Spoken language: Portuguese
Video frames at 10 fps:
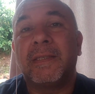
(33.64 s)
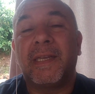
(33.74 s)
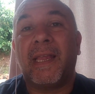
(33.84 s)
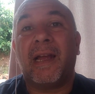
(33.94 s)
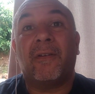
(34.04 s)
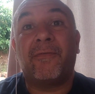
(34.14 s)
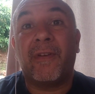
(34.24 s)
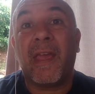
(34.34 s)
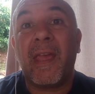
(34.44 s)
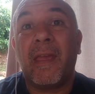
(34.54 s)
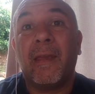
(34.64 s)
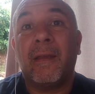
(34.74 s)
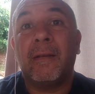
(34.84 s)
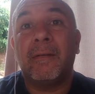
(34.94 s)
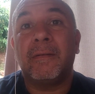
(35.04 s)
Será a fé?
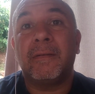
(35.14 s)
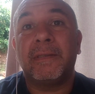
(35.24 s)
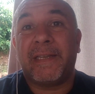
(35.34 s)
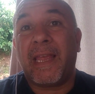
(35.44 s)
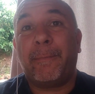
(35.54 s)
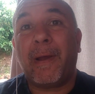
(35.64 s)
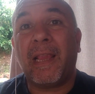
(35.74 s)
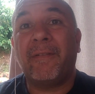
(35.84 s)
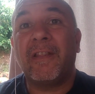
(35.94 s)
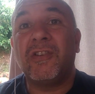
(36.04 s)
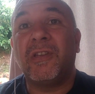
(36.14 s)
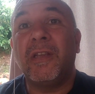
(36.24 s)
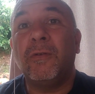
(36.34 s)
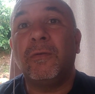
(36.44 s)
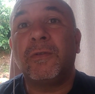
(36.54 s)
Será a palavra de
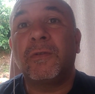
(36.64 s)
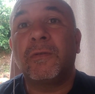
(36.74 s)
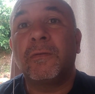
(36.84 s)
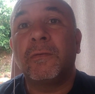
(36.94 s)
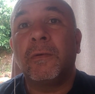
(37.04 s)
Deus?